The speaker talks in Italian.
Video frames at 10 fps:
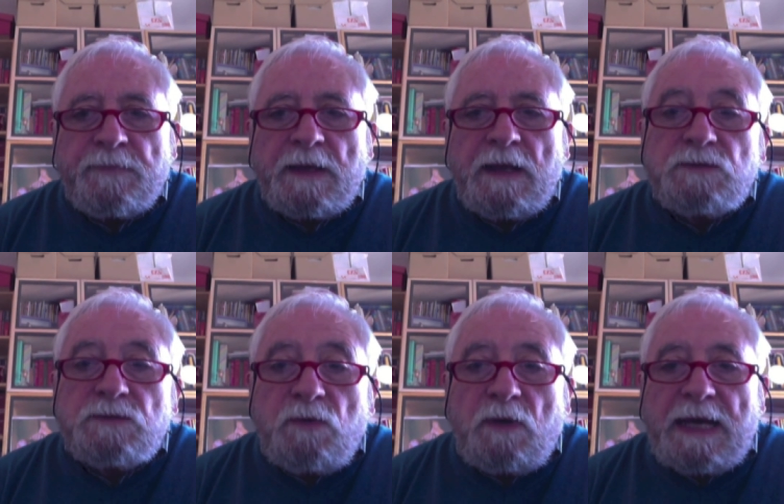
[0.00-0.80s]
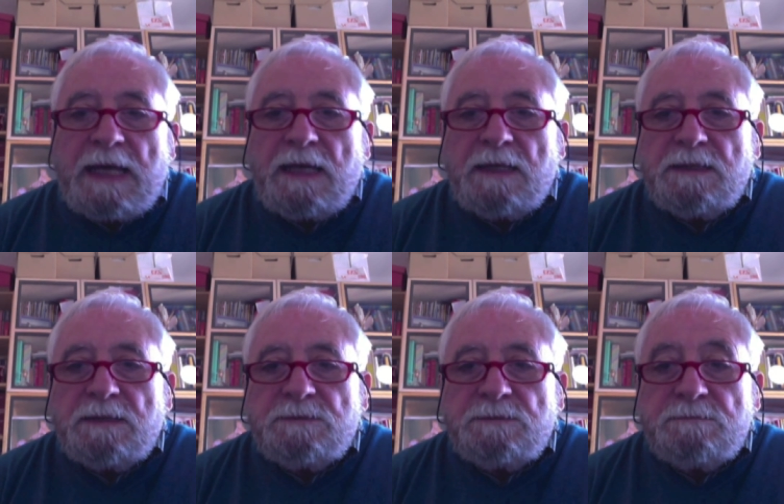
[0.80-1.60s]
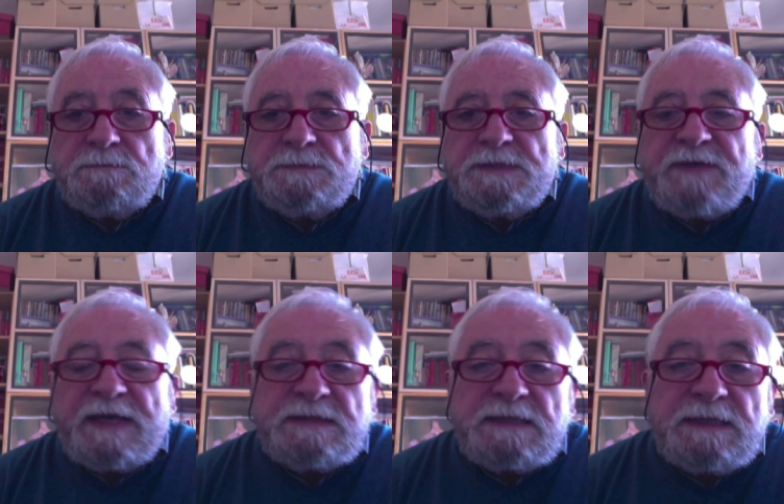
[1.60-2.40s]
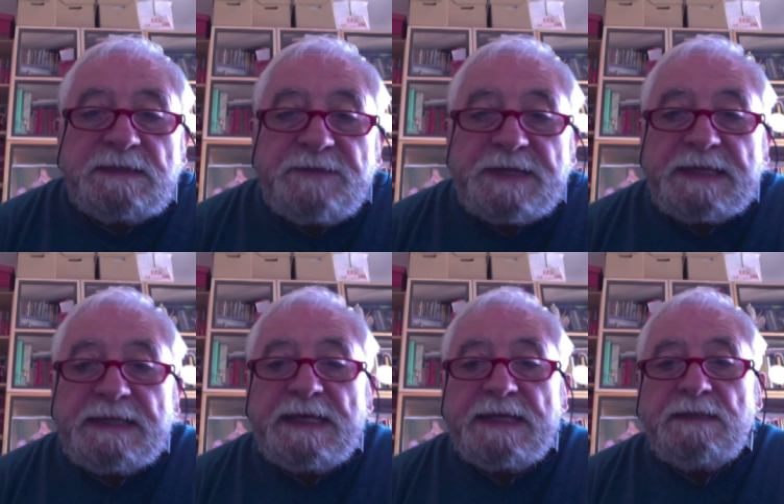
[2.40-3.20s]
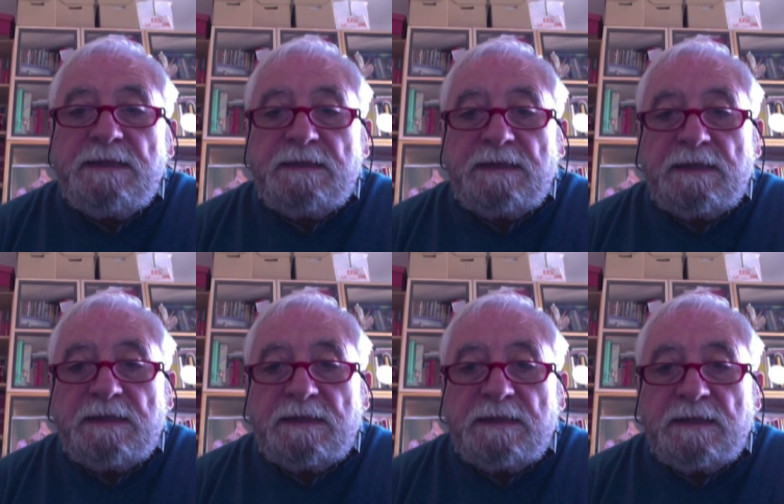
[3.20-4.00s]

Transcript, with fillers: La scuola eh, deve essere divertente,